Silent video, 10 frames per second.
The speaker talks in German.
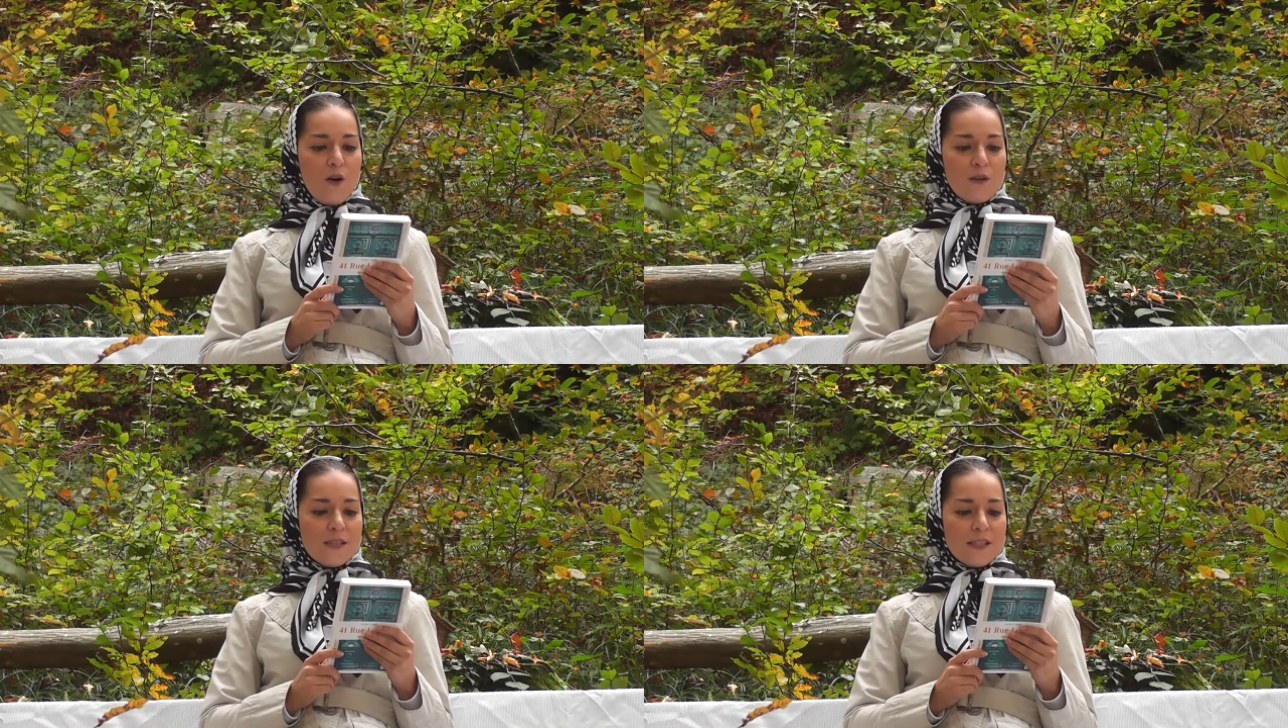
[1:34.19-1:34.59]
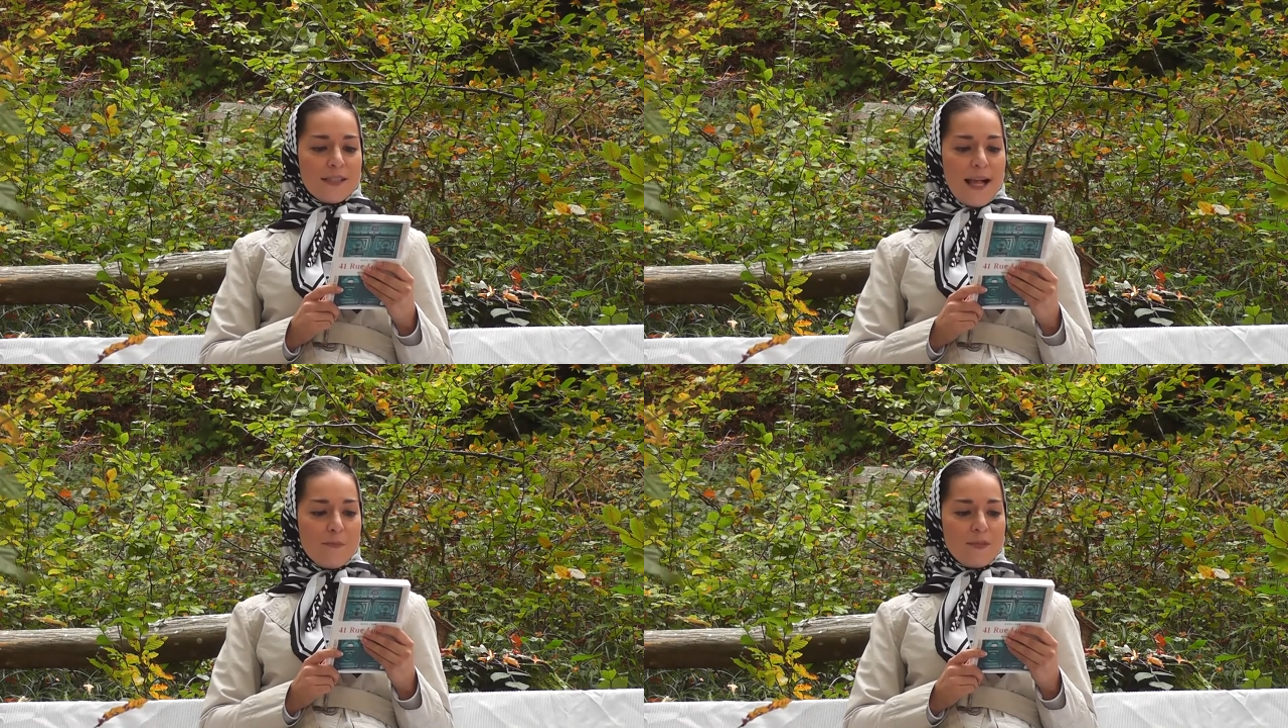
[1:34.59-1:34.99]
und sich
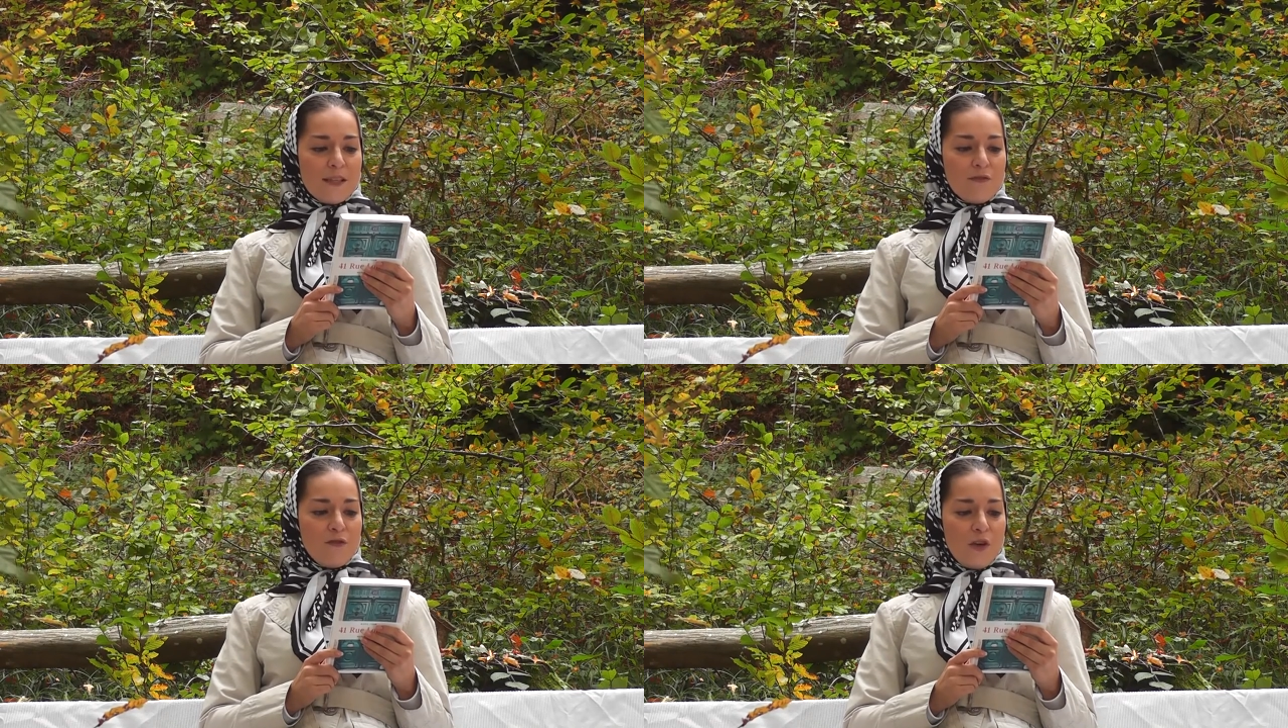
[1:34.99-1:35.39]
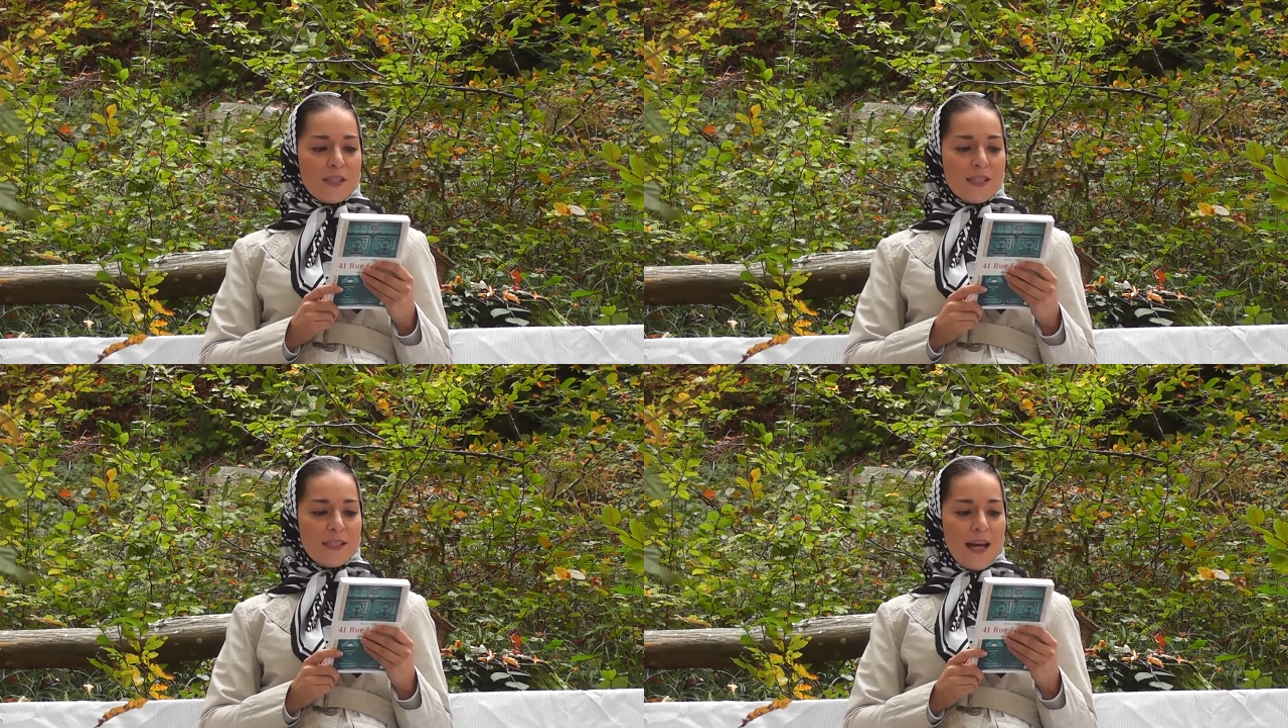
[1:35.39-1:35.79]
selbst in
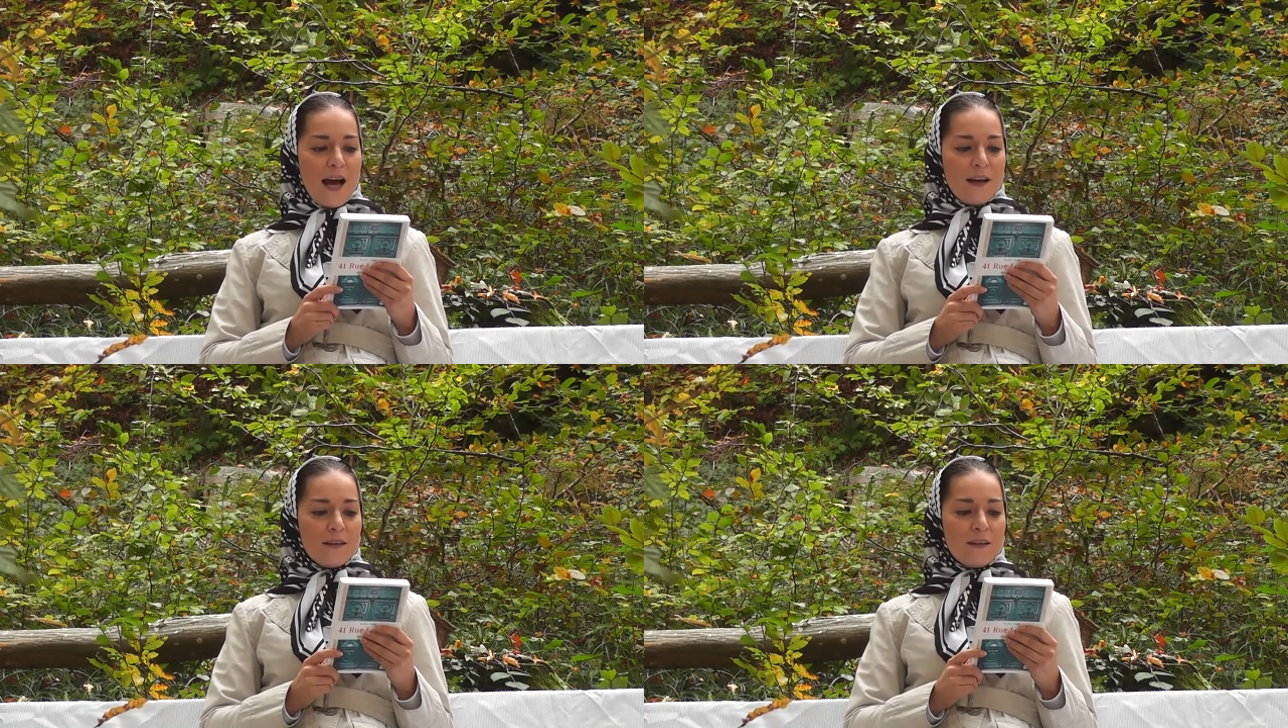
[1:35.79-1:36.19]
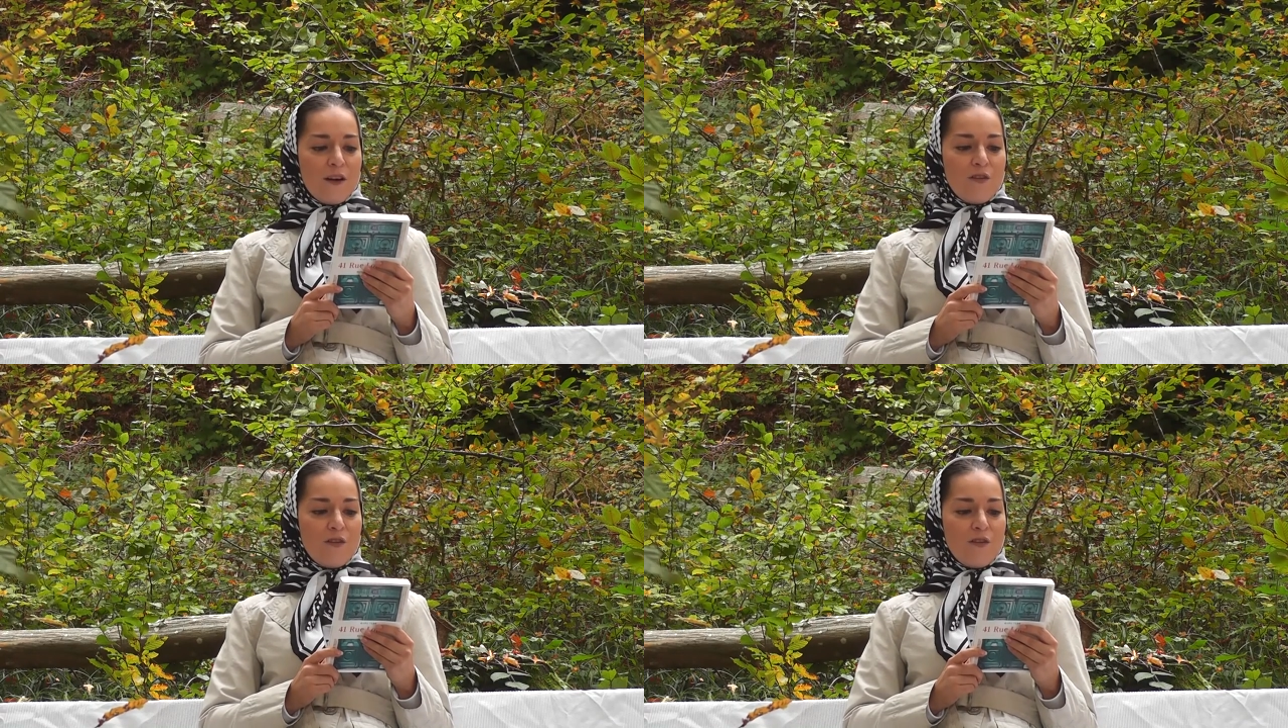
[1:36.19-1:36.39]
40 Jahren